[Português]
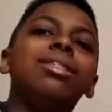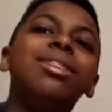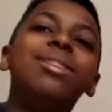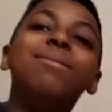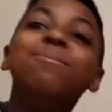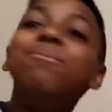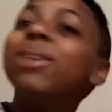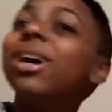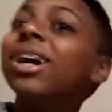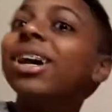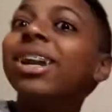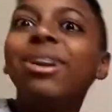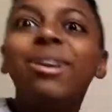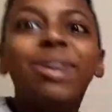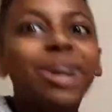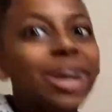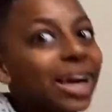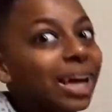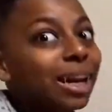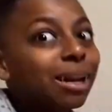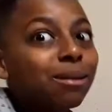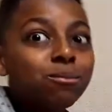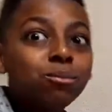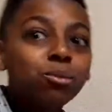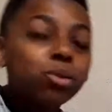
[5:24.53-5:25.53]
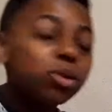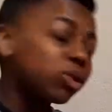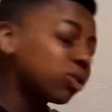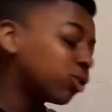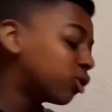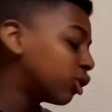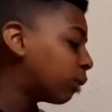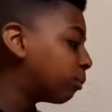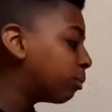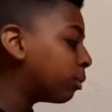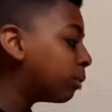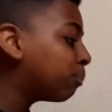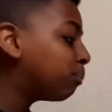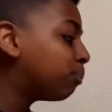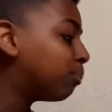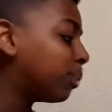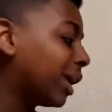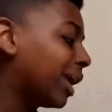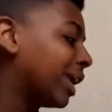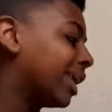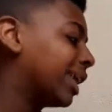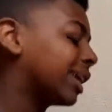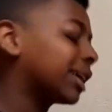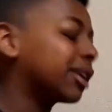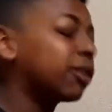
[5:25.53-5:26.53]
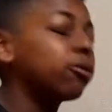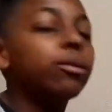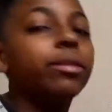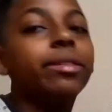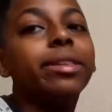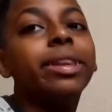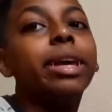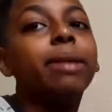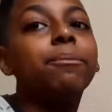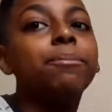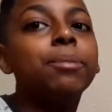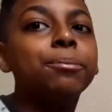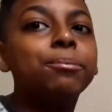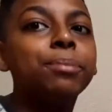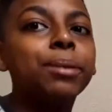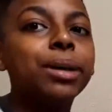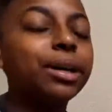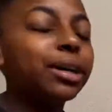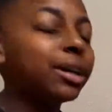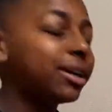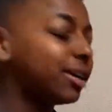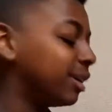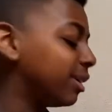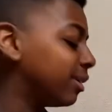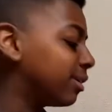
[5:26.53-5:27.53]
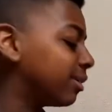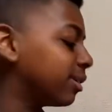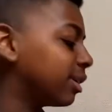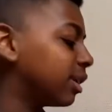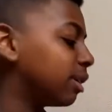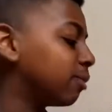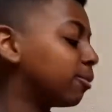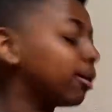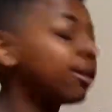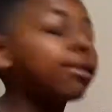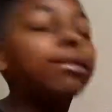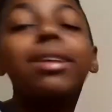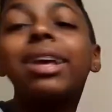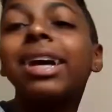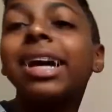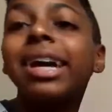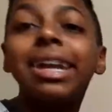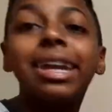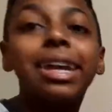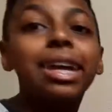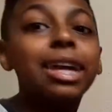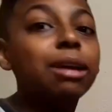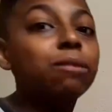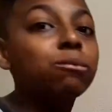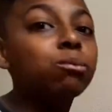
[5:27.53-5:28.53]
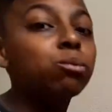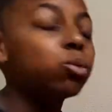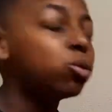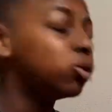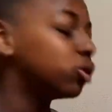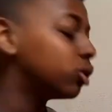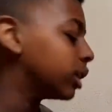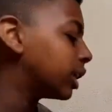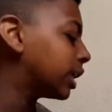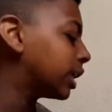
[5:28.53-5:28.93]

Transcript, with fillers: Mano, era muito top. Pena que o Snap apaga isso, né? Mas, cara, é muito